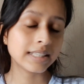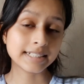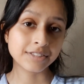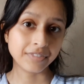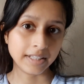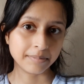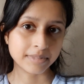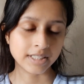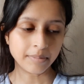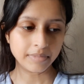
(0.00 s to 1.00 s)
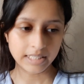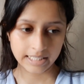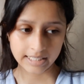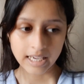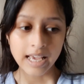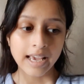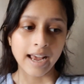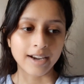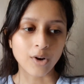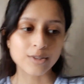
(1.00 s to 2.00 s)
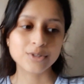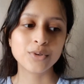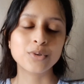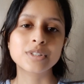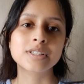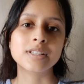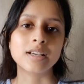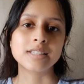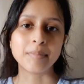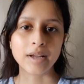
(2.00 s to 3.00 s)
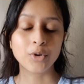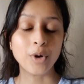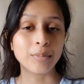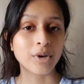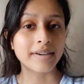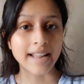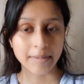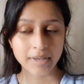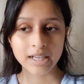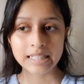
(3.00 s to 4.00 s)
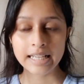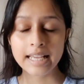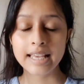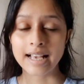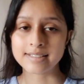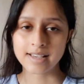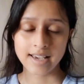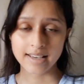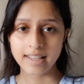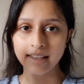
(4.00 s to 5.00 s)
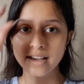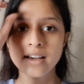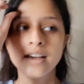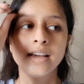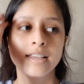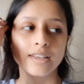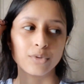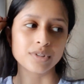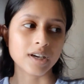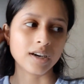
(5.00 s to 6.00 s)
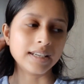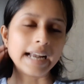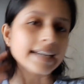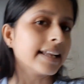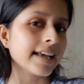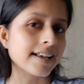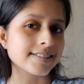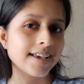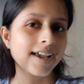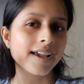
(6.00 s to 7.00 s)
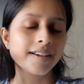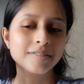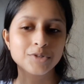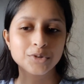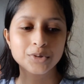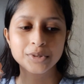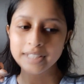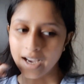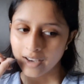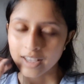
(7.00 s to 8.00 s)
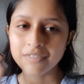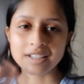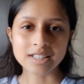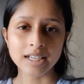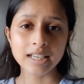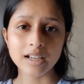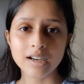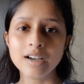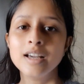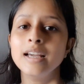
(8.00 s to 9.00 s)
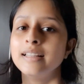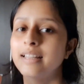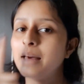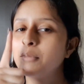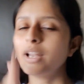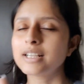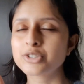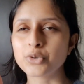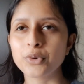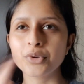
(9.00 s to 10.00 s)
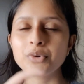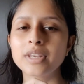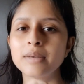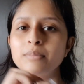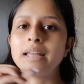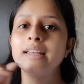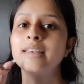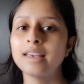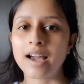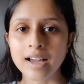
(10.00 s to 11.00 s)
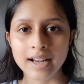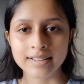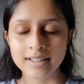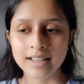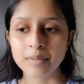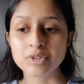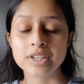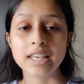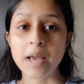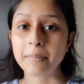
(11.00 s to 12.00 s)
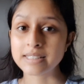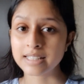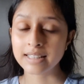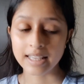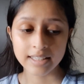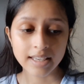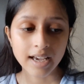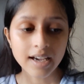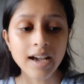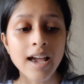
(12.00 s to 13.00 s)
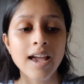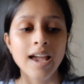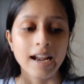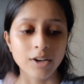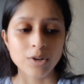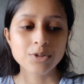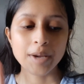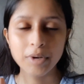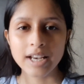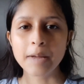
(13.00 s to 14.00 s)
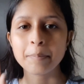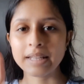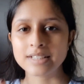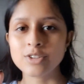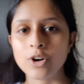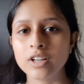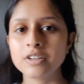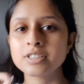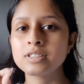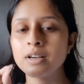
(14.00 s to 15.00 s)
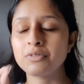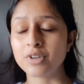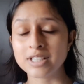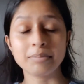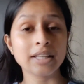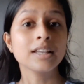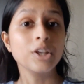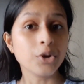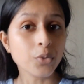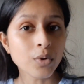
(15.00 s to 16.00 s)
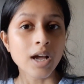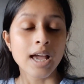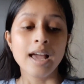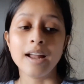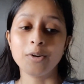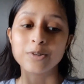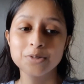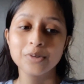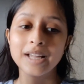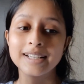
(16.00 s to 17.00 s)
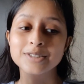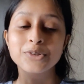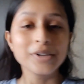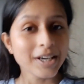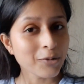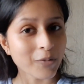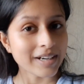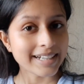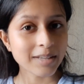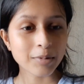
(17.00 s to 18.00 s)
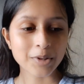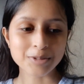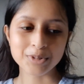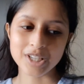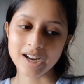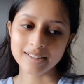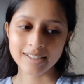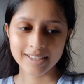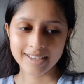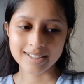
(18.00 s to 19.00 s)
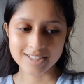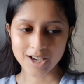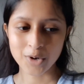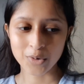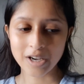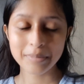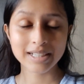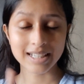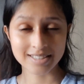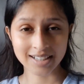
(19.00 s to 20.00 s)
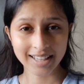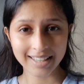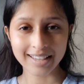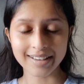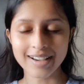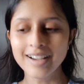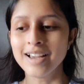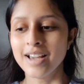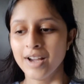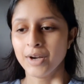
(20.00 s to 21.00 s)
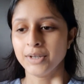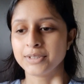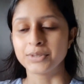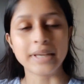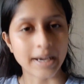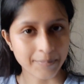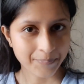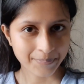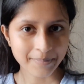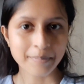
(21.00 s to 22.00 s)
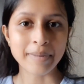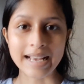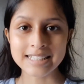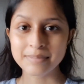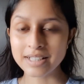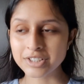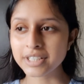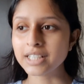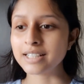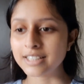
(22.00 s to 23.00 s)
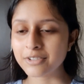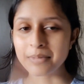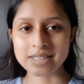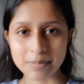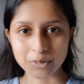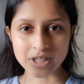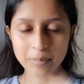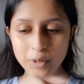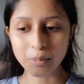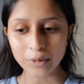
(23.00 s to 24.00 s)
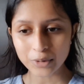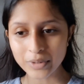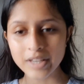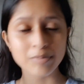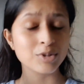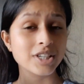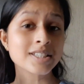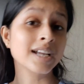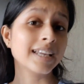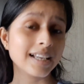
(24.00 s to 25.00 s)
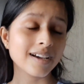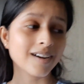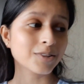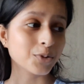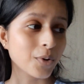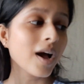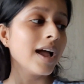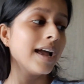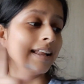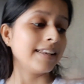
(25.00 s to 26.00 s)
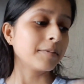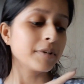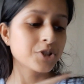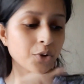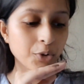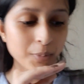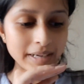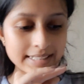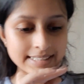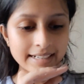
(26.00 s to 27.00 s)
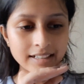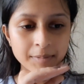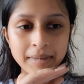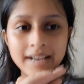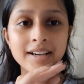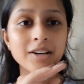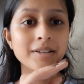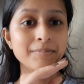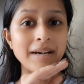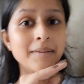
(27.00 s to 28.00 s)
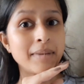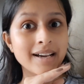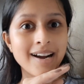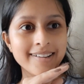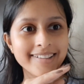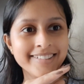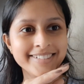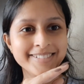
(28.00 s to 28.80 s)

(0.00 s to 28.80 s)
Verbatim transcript: लेट्स फिल्म समथिंग एंड ऑल्सो उस सामान को हम थोड़ा ट्राई भी कर लेंगे कि कैसा है नहीं है कि उसका लाइटिंग कैसा है तो या इफ अच्छा नहीं लगा देन आई मोला एक लाइक शो यू कि मैंने क्या खरीदा था एंड मुझे क्या पसंद नहीं आया एंड ऑल्सो आई मोला लाइक प्लेस ऑर्डर फॉर समथिंग न्यू एंड ऑल्सो दैट इज़ गुड इन क्वालिटी बिकॉज मुझे लगा था कि अच्छा होगा बट अच्छा नहीं निकला सो या प्राइस मेंशन करते हुए मैं सब कुछ आपको बोल दूंगी मुझे अच्छा नहीं लगा तो लेट मी शो यू माई सेटअप एंड माई बेखाड़ा